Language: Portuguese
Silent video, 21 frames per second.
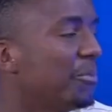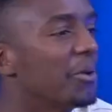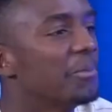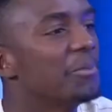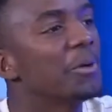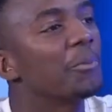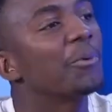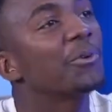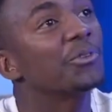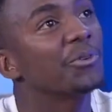
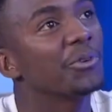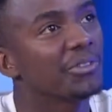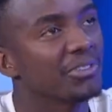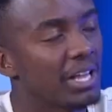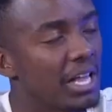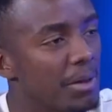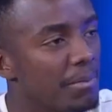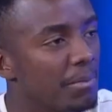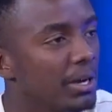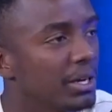Depois que eu
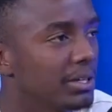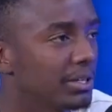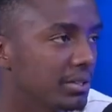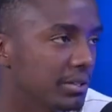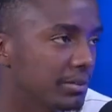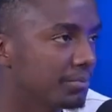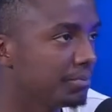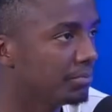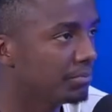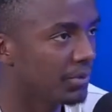saí,
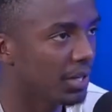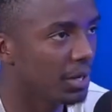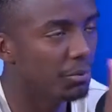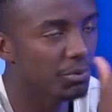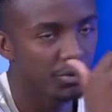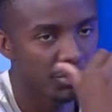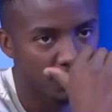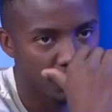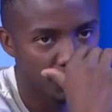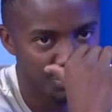mas mesmo
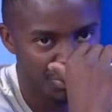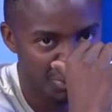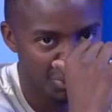de longe